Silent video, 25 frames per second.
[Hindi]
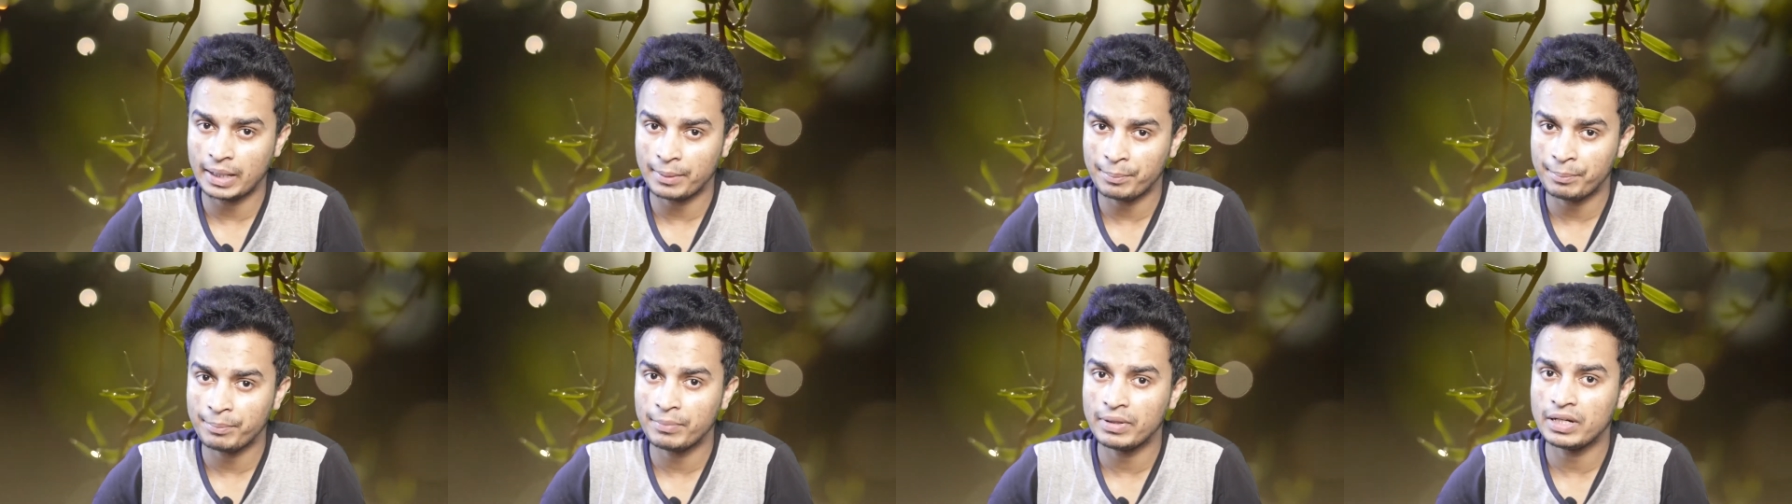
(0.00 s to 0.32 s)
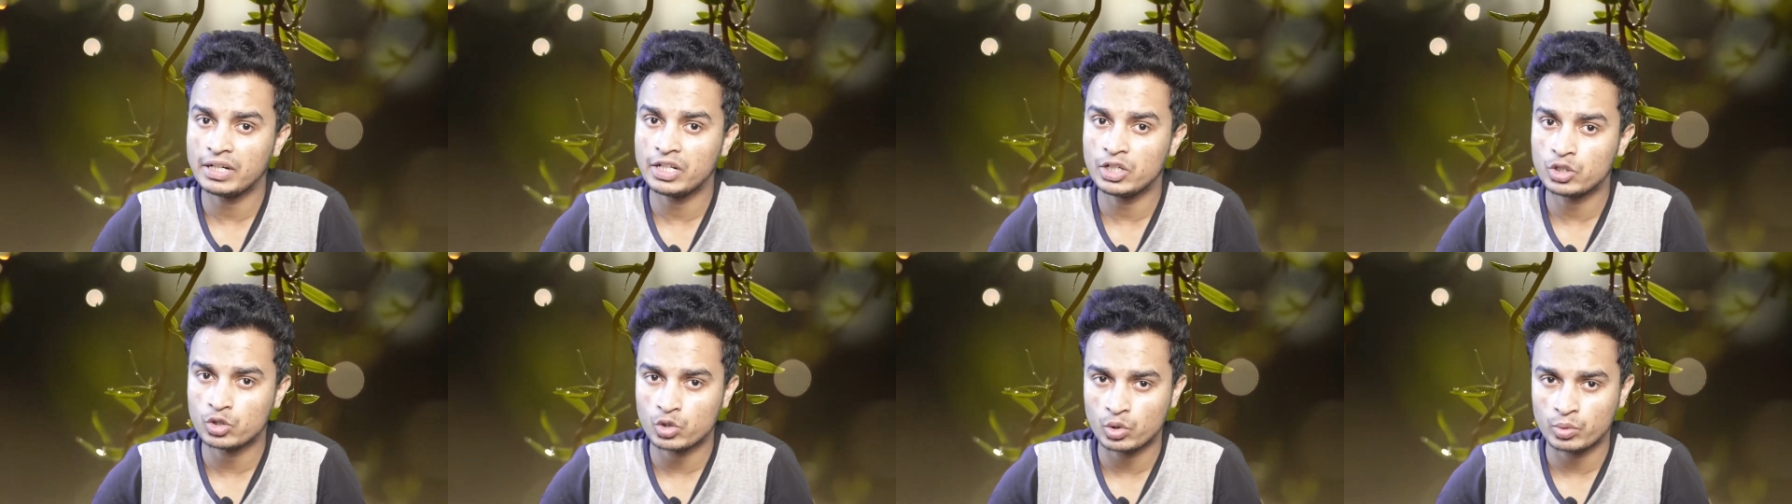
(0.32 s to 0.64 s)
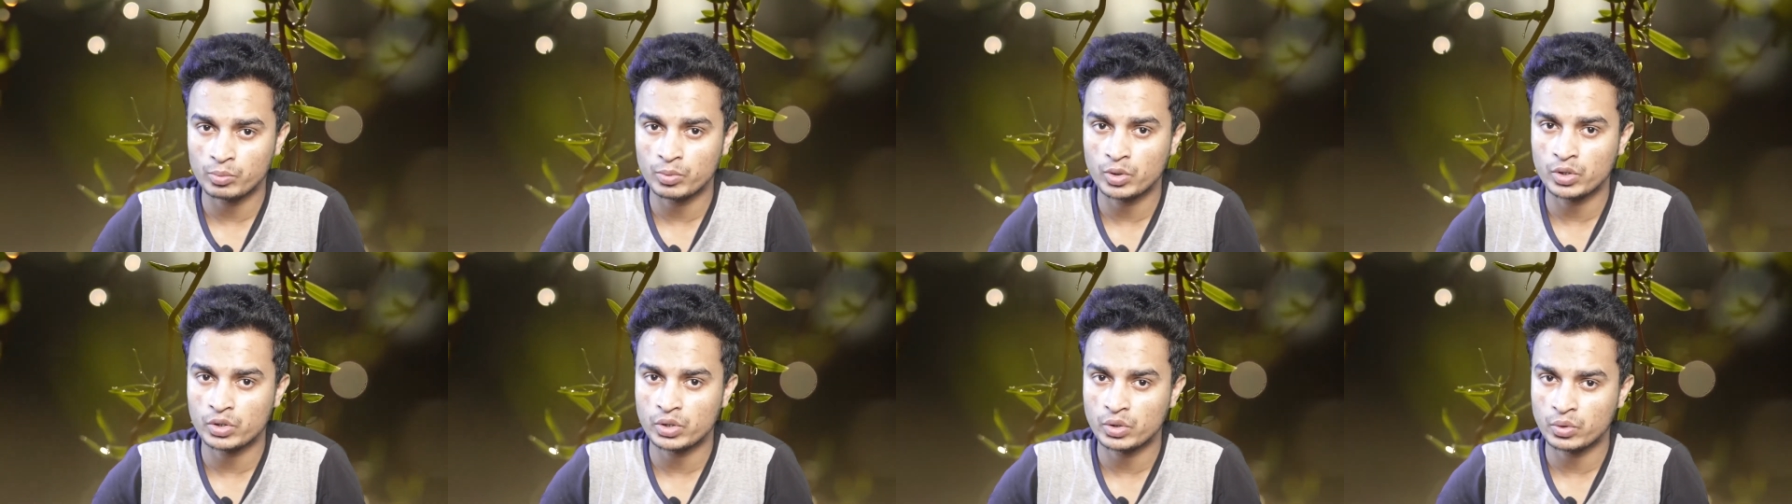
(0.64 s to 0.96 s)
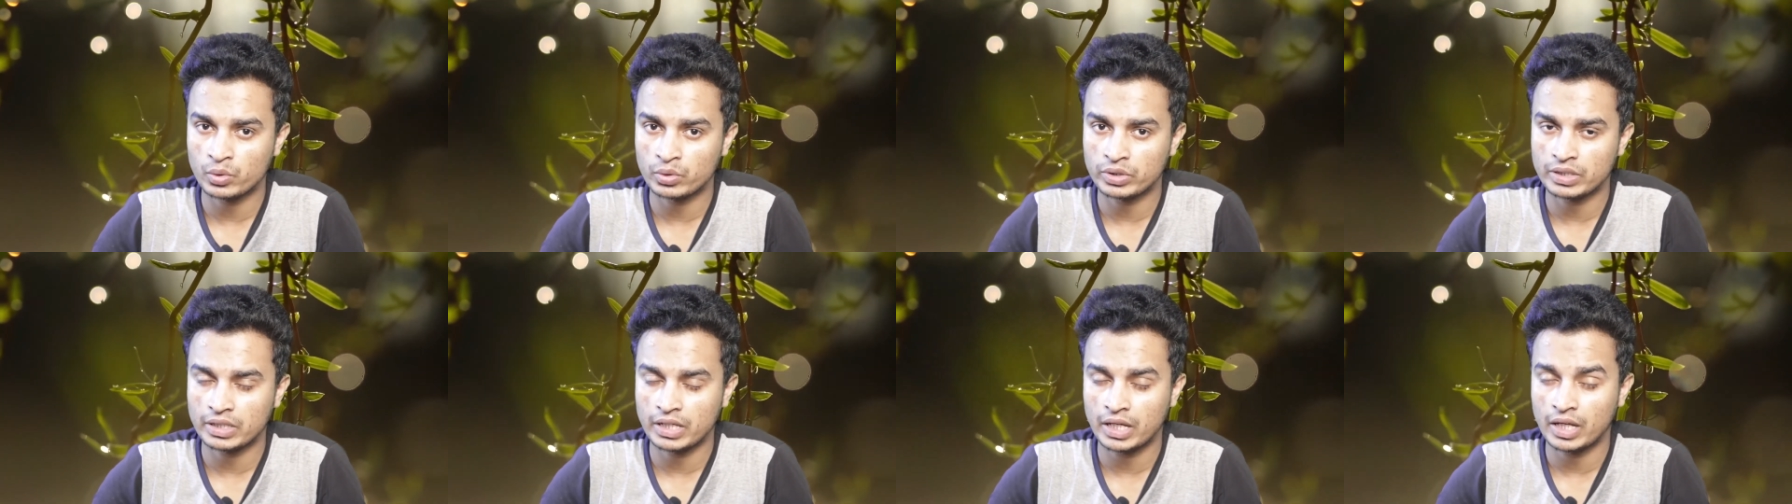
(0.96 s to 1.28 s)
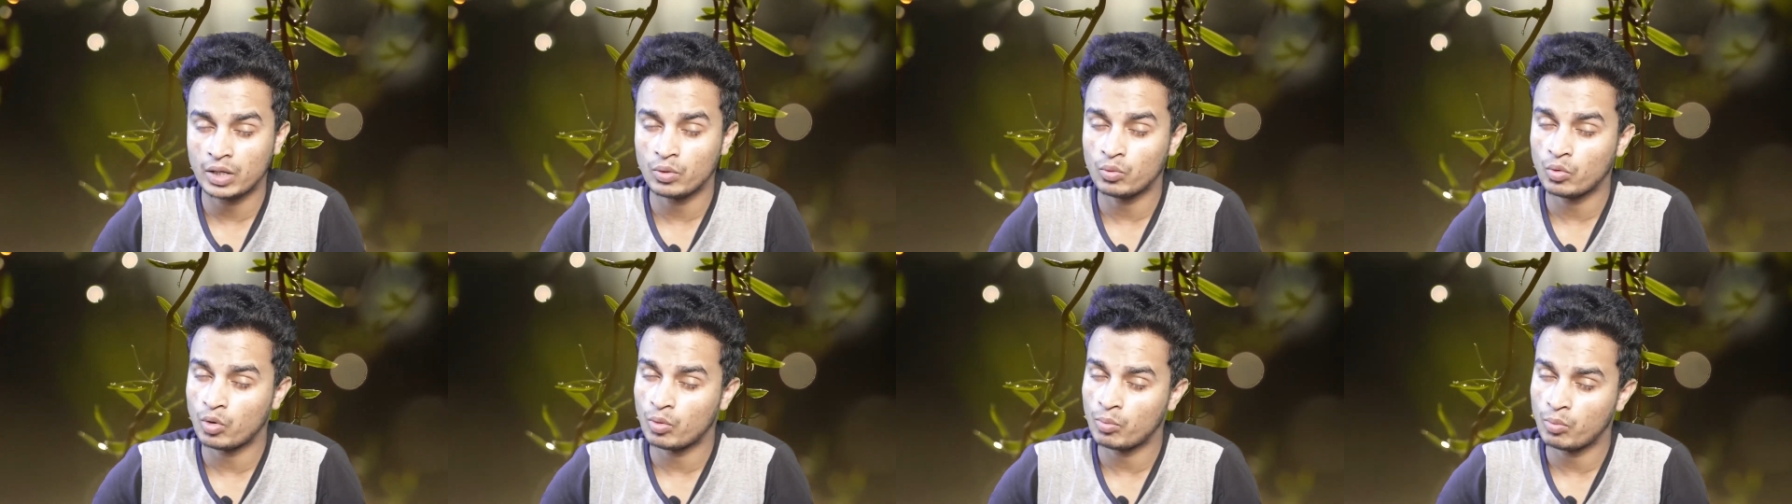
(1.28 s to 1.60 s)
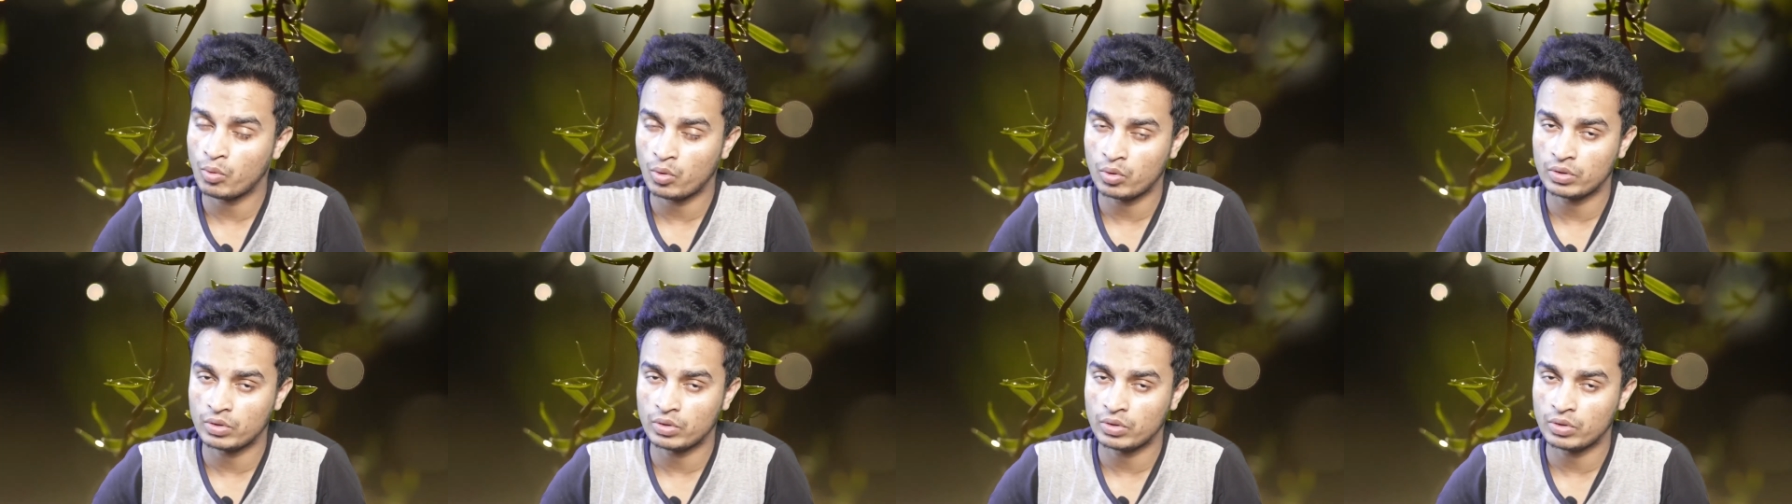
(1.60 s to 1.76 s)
एप्पल की जो इमोजी होती है वो